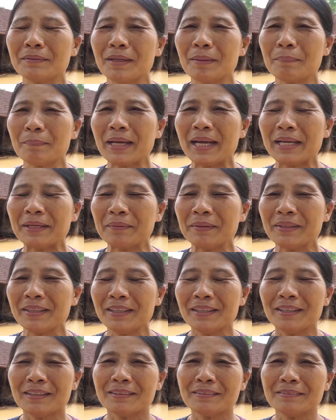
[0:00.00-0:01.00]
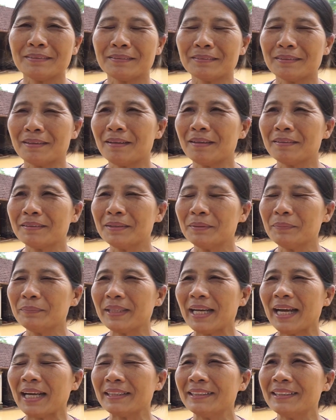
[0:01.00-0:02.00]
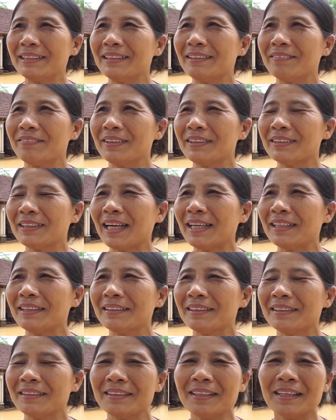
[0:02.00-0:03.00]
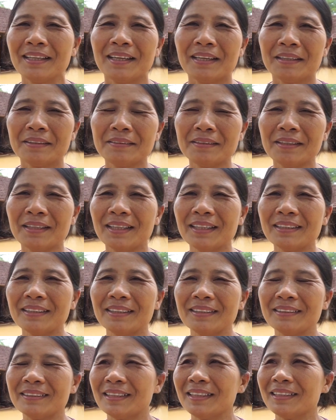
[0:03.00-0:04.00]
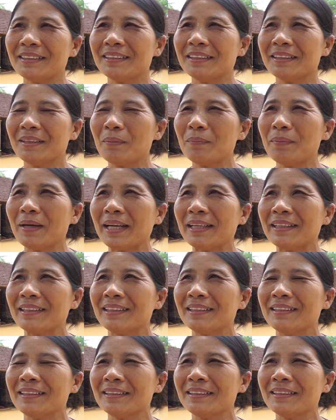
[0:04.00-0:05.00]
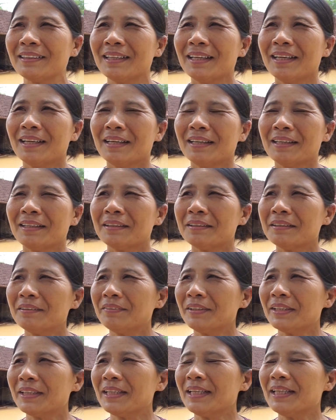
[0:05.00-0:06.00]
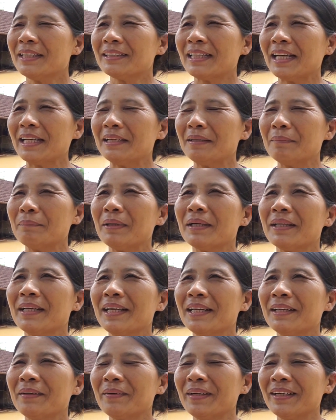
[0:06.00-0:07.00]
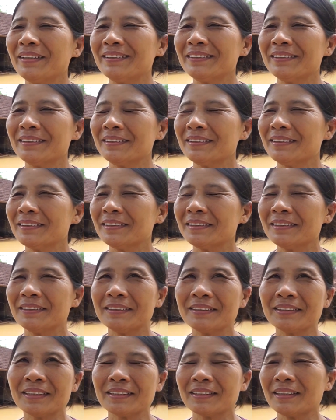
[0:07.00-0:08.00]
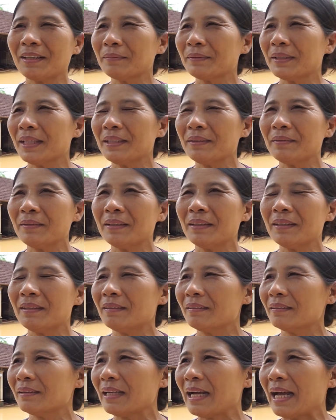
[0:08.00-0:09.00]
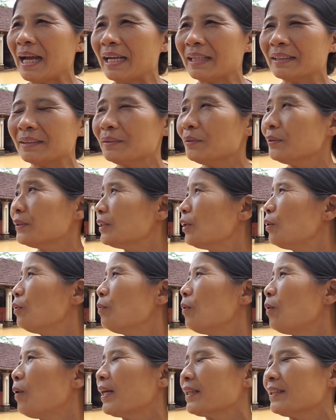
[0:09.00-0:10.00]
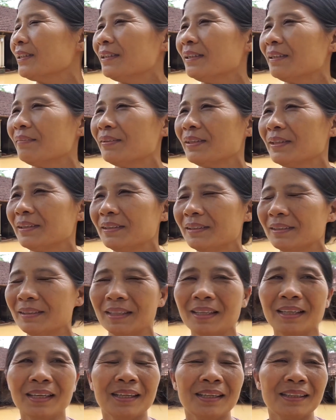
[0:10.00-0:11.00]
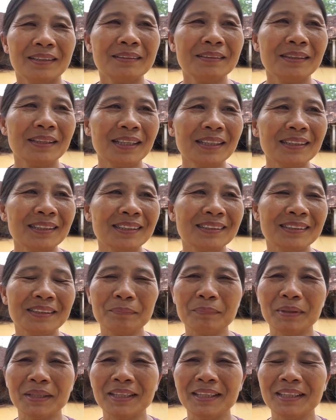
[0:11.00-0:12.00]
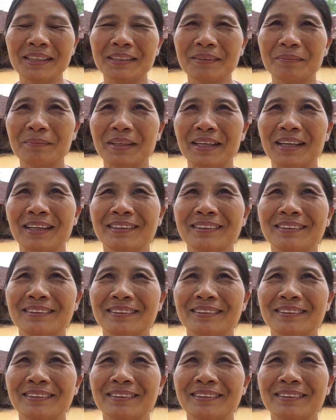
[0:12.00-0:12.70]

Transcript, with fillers: năm nay đó giường thờ chiếu trải khi là phải chạy đưa hết lên trên để nấu ăn thì cứ phải kê chạy lên bờ đê đó như các cháu thấy đó lợn gà rồi trâu bò thì là phải đưa hết lên trên bờ đê thôi mà